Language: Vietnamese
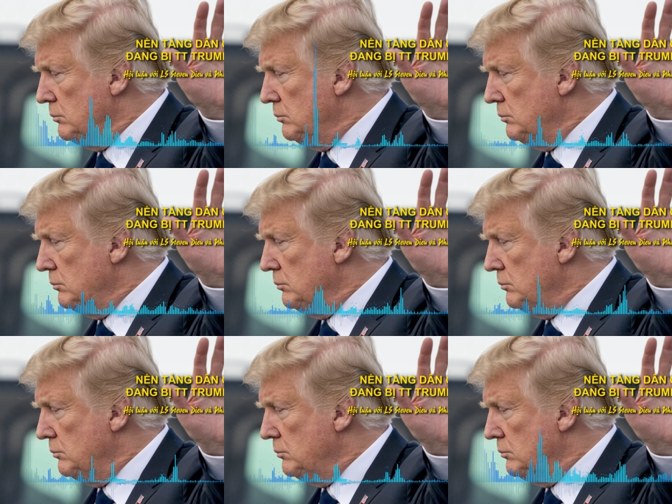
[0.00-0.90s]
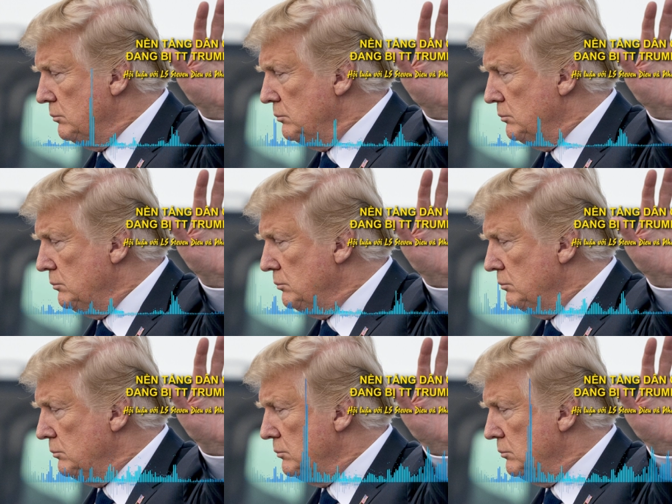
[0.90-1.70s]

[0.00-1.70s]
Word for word: chương trình mạng giống như là